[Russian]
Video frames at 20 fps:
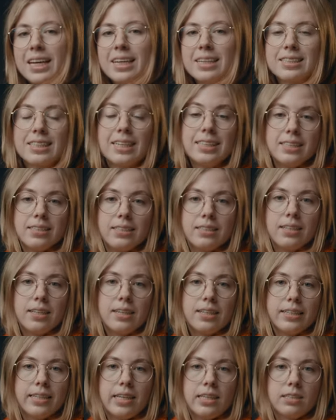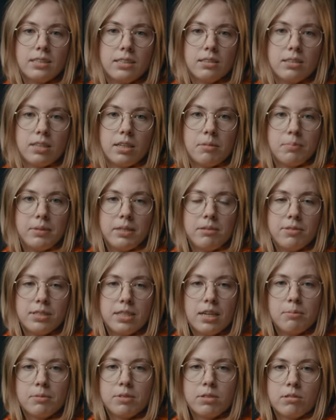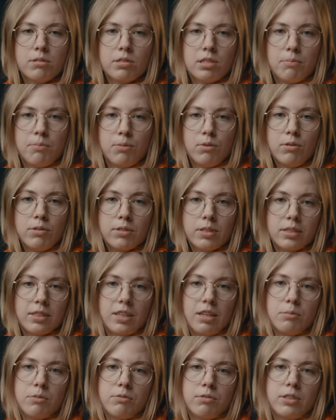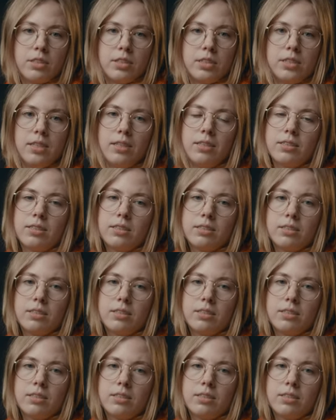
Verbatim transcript: Кстати, на Ликейской тропе в самый солнцепек, когда мы выходили на